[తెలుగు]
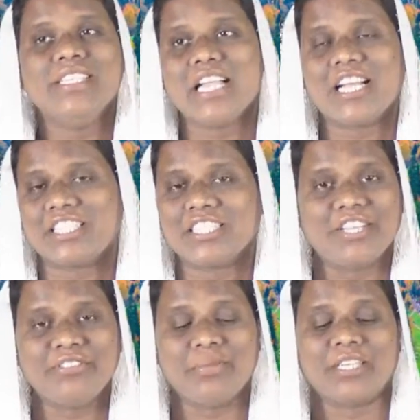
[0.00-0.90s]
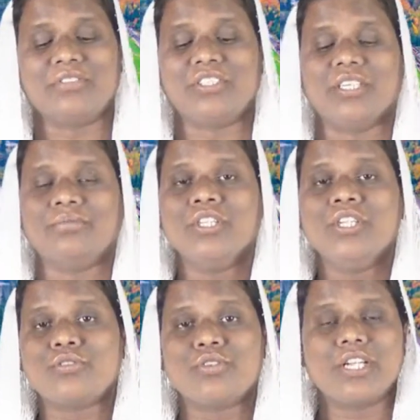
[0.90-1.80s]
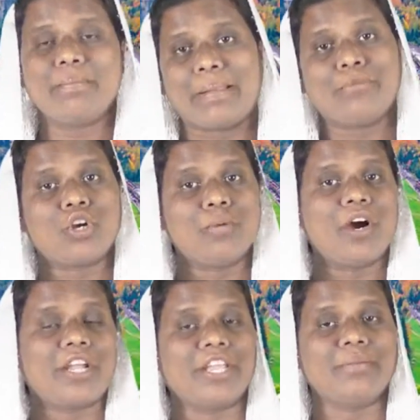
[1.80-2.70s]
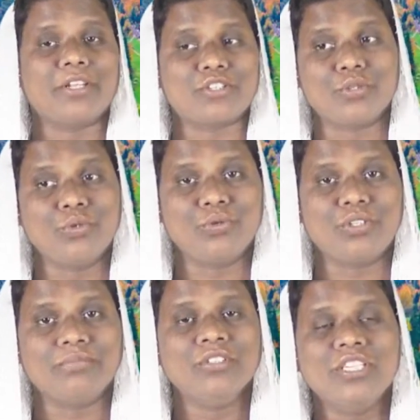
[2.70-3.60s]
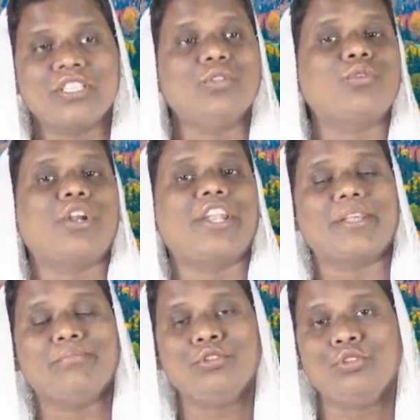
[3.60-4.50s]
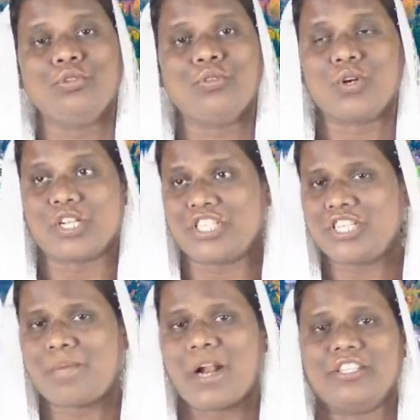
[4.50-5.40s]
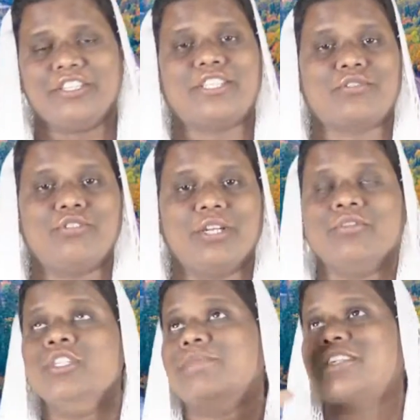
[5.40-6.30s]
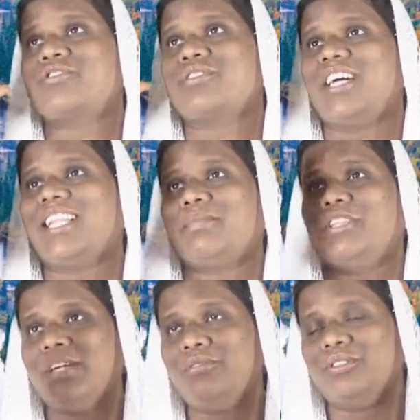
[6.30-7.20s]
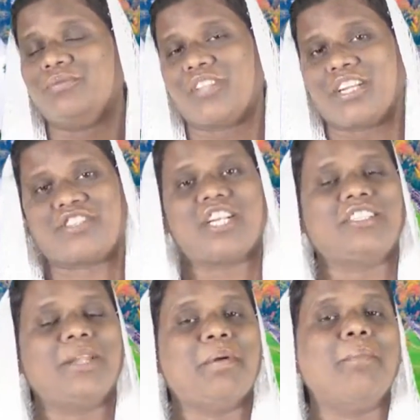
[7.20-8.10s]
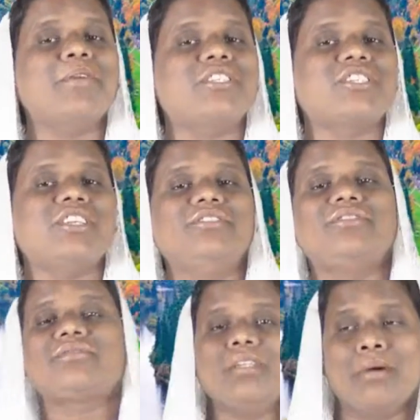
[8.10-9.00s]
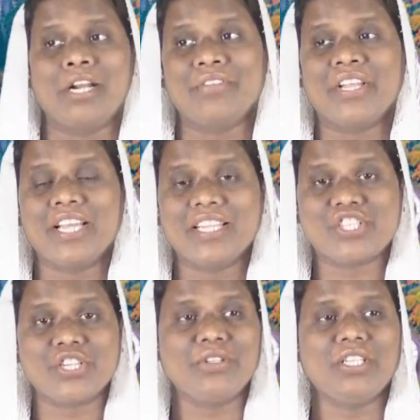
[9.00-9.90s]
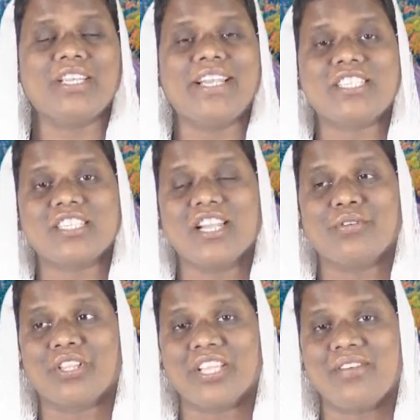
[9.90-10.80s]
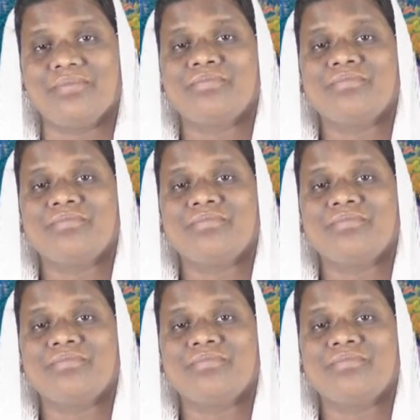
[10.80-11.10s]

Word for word: జాగ్రత్తగా దేవుని దేవుని మాట వింటాం చూడండి బైబిల్ ఒక వాక్యాన్ని మనం చదువుకుంటాం చదువుకోవడానికి ముందు ఒక చిన్న ప్రార్థన చేసుకుంటాం పరిశుద్ధాత్మ దేవుడు తన శక్తిని పంపించి మనల్ని వినగల చెవిని గ్రహించగల హృదయం